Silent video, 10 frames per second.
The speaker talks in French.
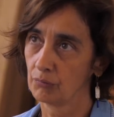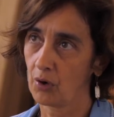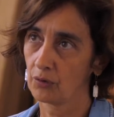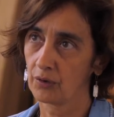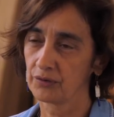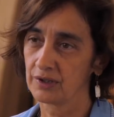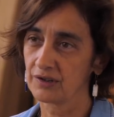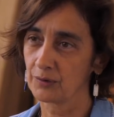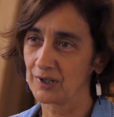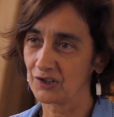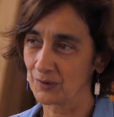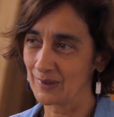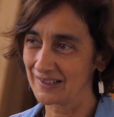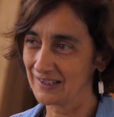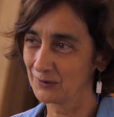en, disant de manière
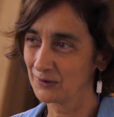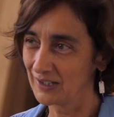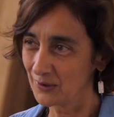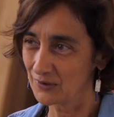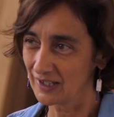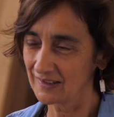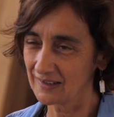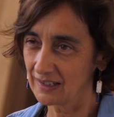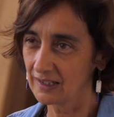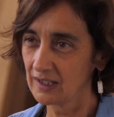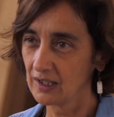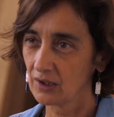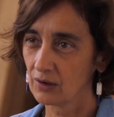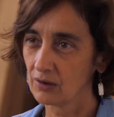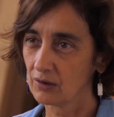schématique, de déconnecter
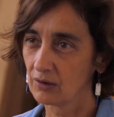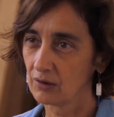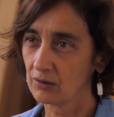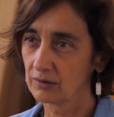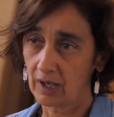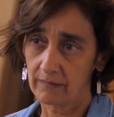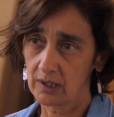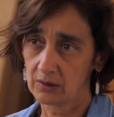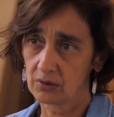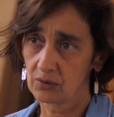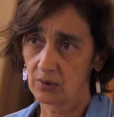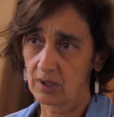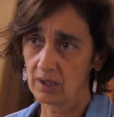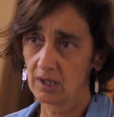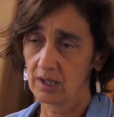le travail de
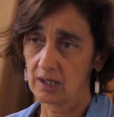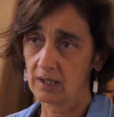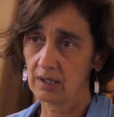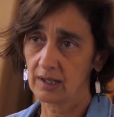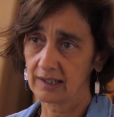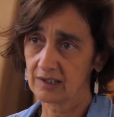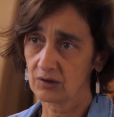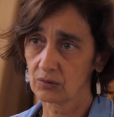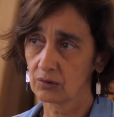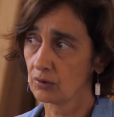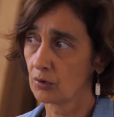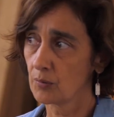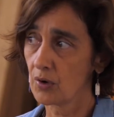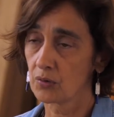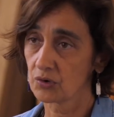soins et la question de
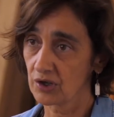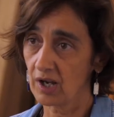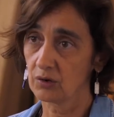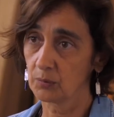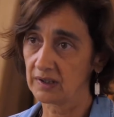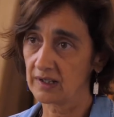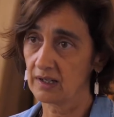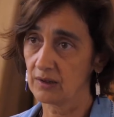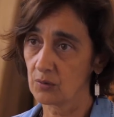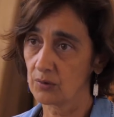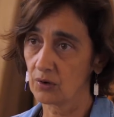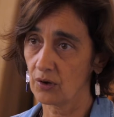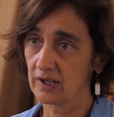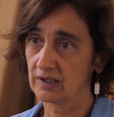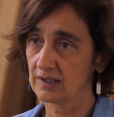comment on gère un hôpital et comment on
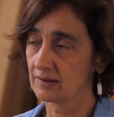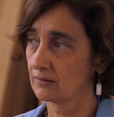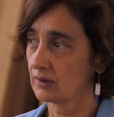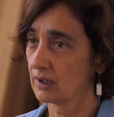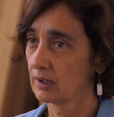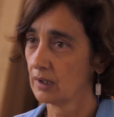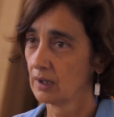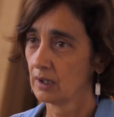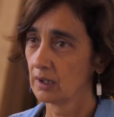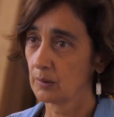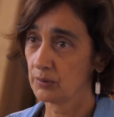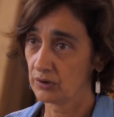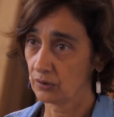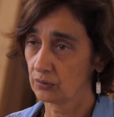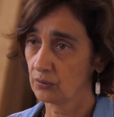l'organise. Voilà. Et puis
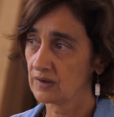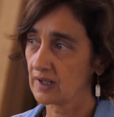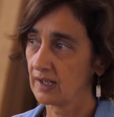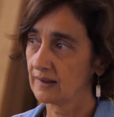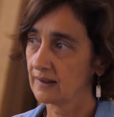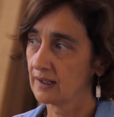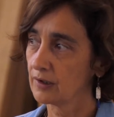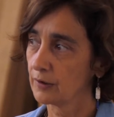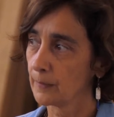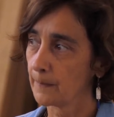surtout, ça a été